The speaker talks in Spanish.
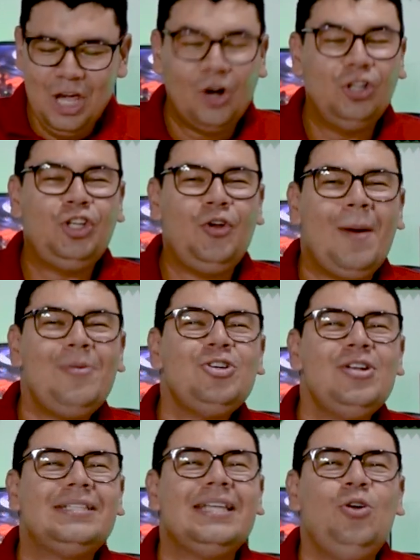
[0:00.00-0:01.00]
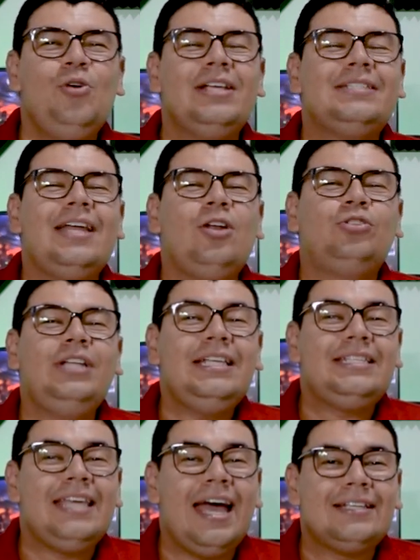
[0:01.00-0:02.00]
Continuamos con este lunes de
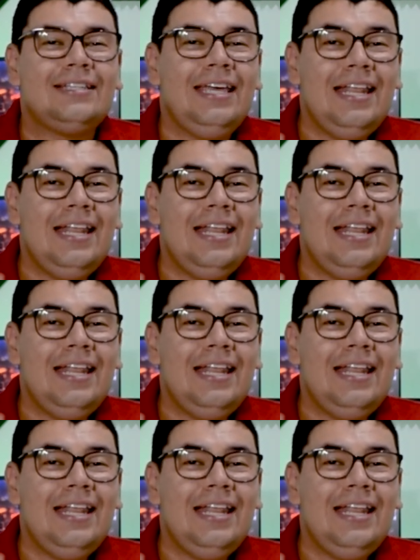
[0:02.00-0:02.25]
noticias